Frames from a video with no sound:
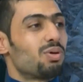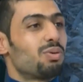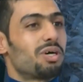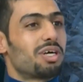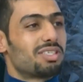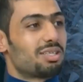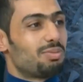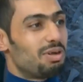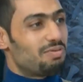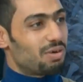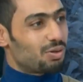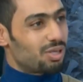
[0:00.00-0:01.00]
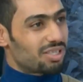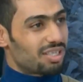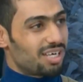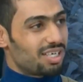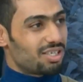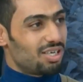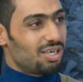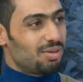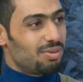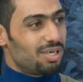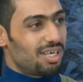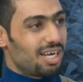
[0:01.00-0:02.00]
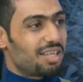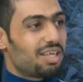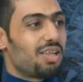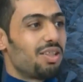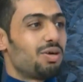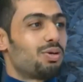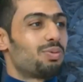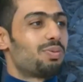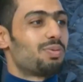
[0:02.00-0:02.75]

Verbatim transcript: مارست من 2013 اللعبه لحد هذا اليوم